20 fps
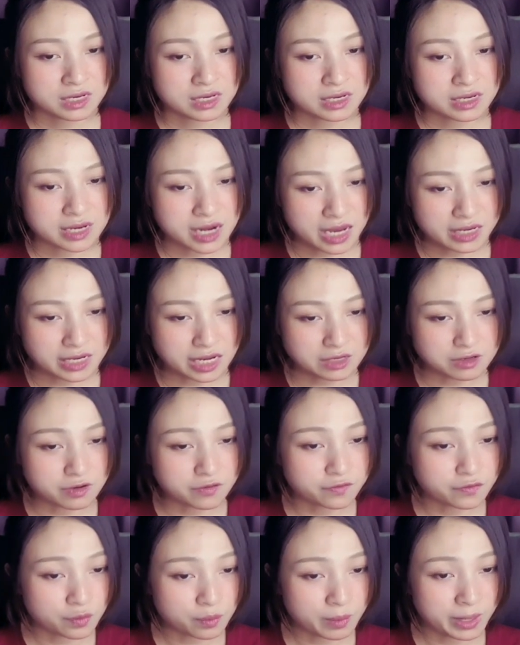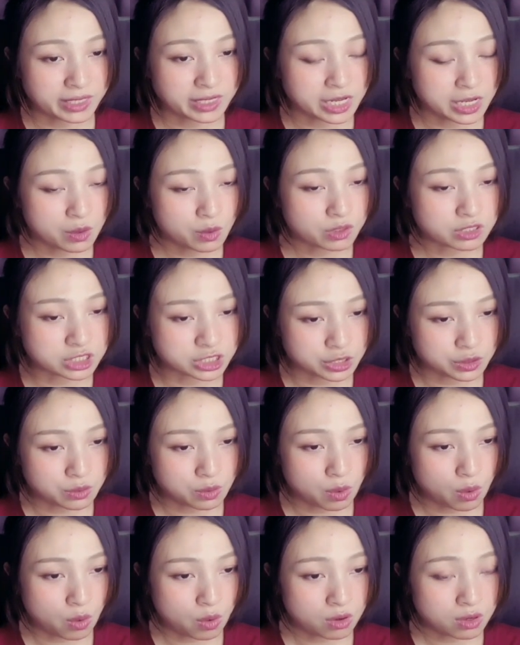nàng đã được phù mãn đế quân chiếu
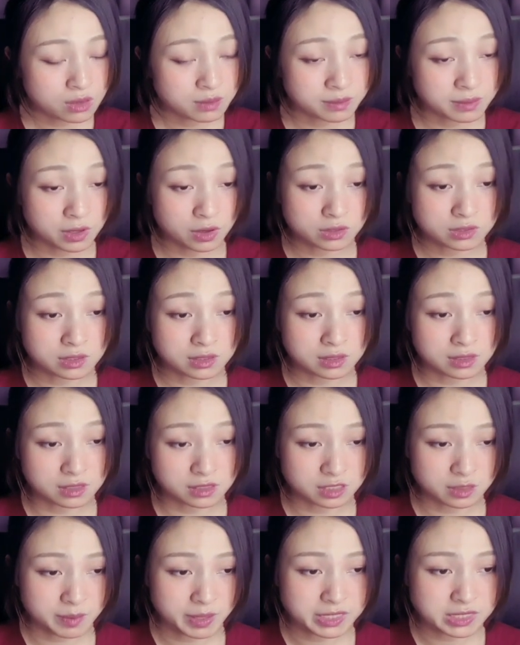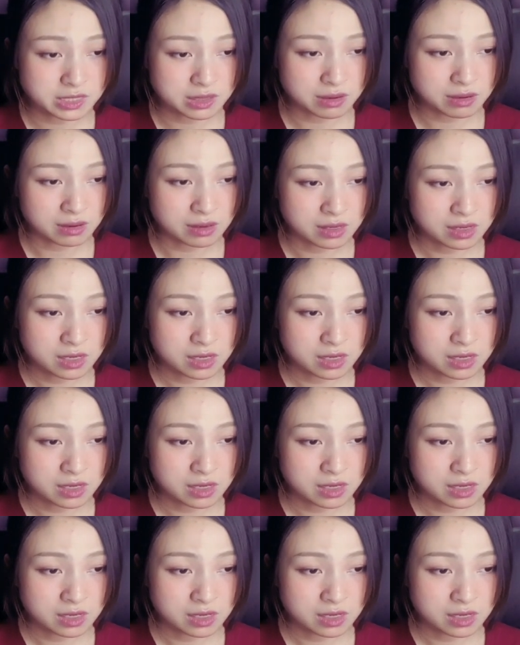cố mới có thực lực như bây giờ